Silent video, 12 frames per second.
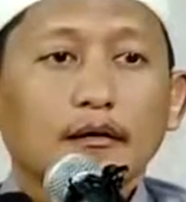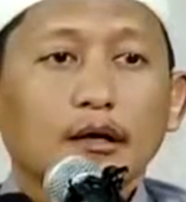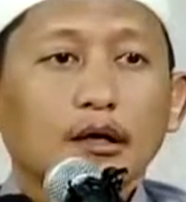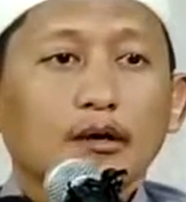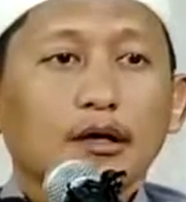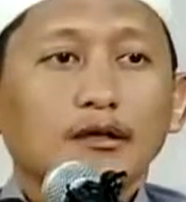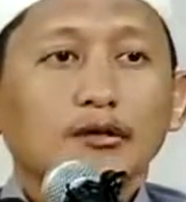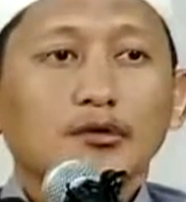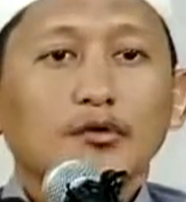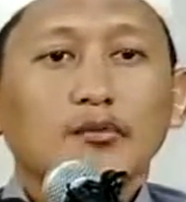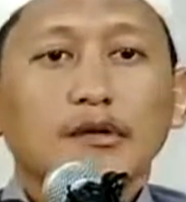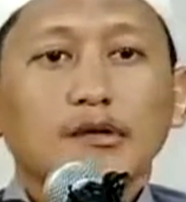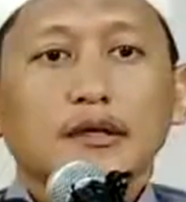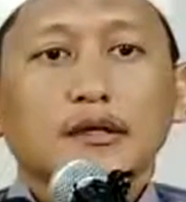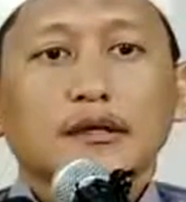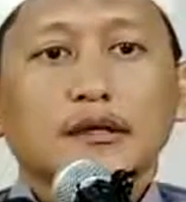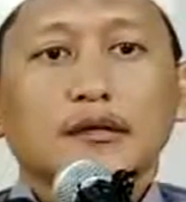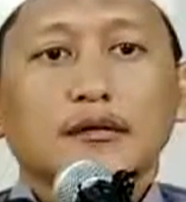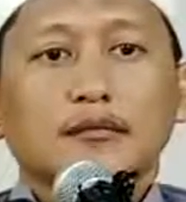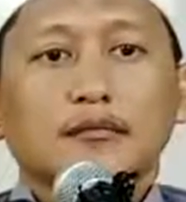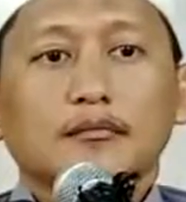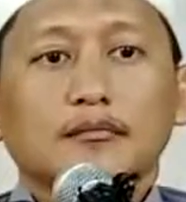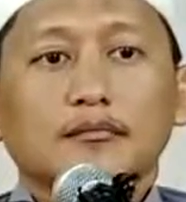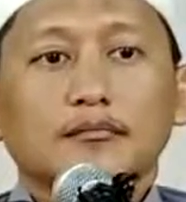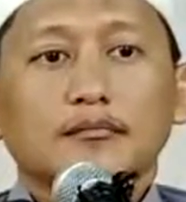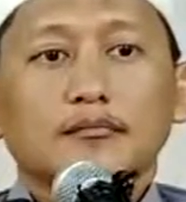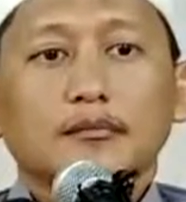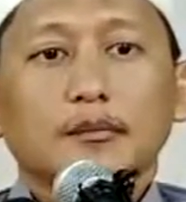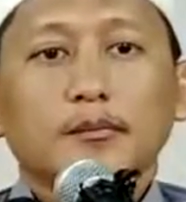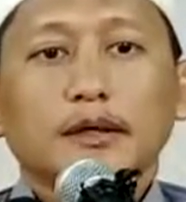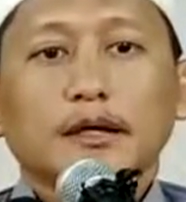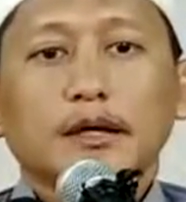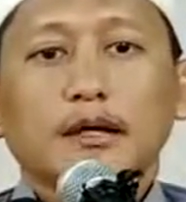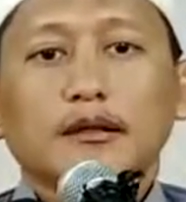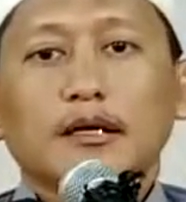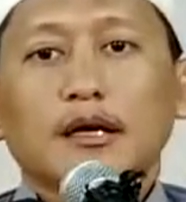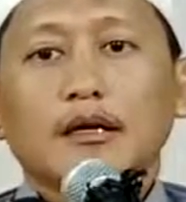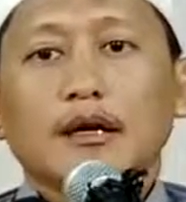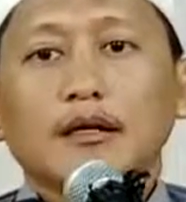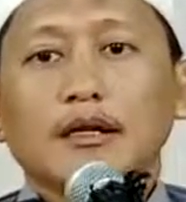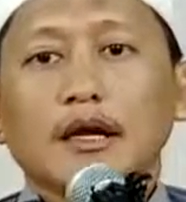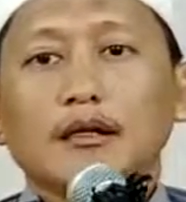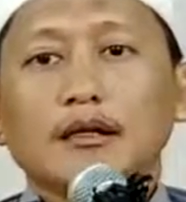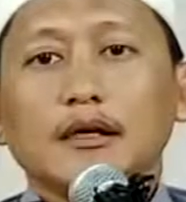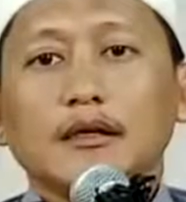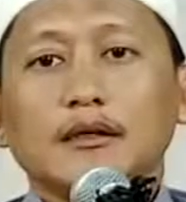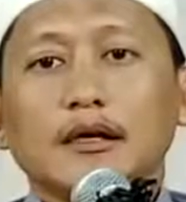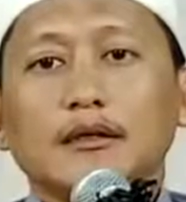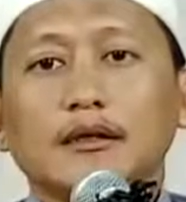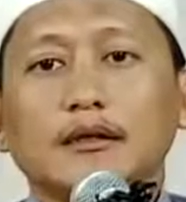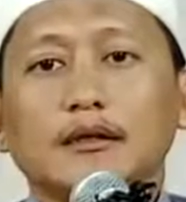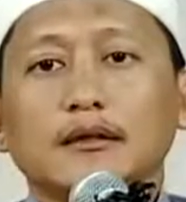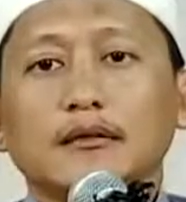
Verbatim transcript: Kalau antum misalnya memperingatkan, hati-hati, hati-hati,